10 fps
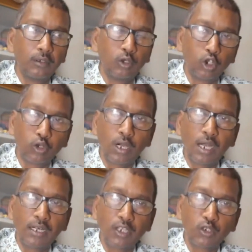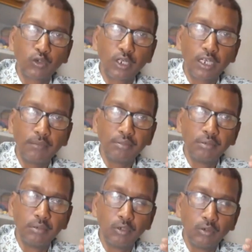গতকাল রাজ্য জুড়ে
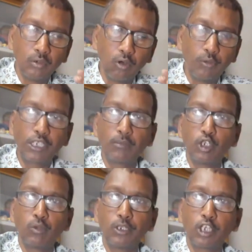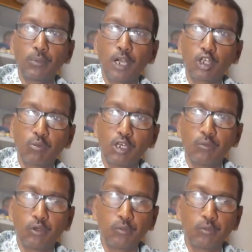অভিষেক বন্দ্যোপাধ্যায়ের আক্রমণের